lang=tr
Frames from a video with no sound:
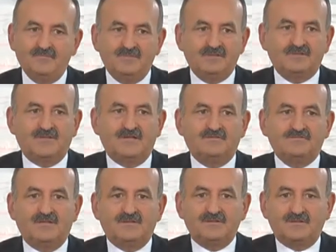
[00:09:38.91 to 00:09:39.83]
bir
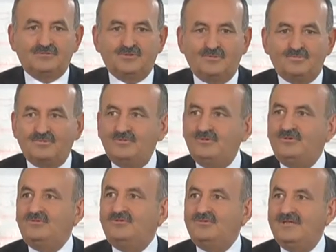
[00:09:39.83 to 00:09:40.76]
taraftan da toplumun
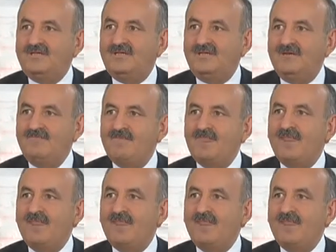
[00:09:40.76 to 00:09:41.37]
önündeki